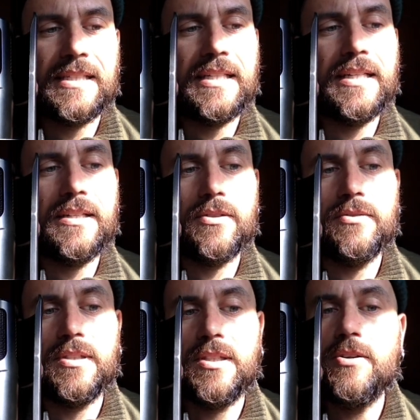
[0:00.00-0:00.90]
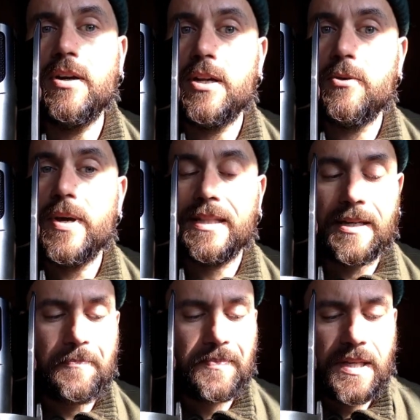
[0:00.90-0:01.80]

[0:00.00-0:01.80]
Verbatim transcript: e Rodrigo Elgueta